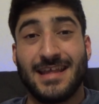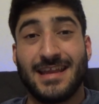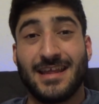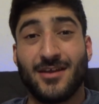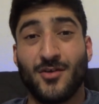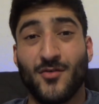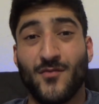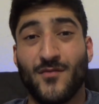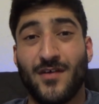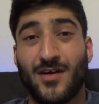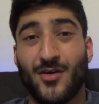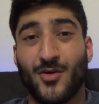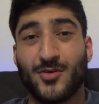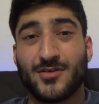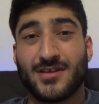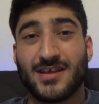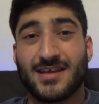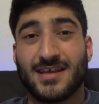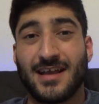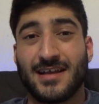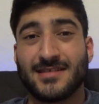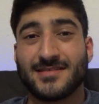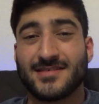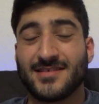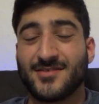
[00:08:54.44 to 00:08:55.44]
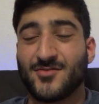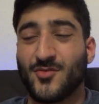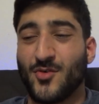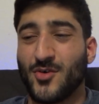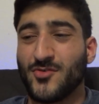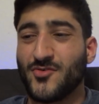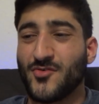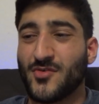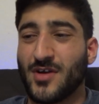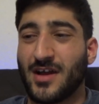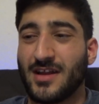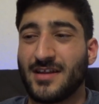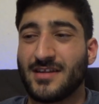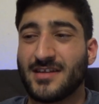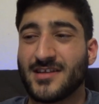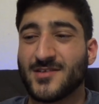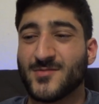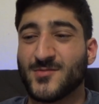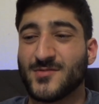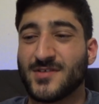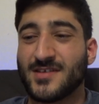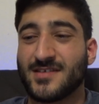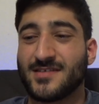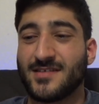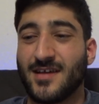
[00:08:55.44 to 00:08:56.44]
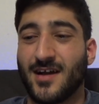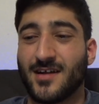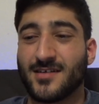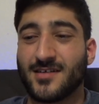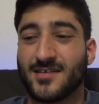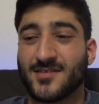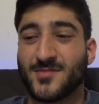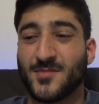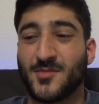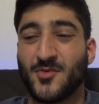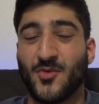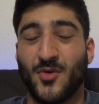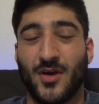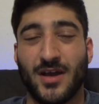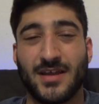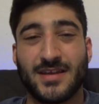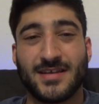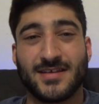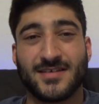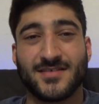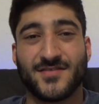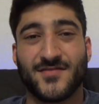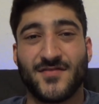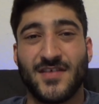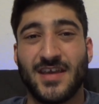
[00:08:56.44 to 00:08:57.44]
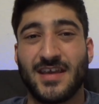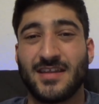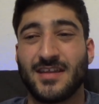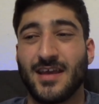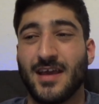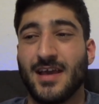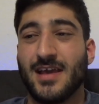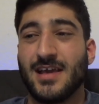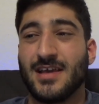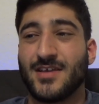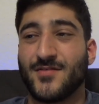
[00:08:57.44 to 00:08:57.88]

Die Ernährung war heute ganz in Ordnung, allerdings muss ich sagen, dass mir noch einiges fehlt.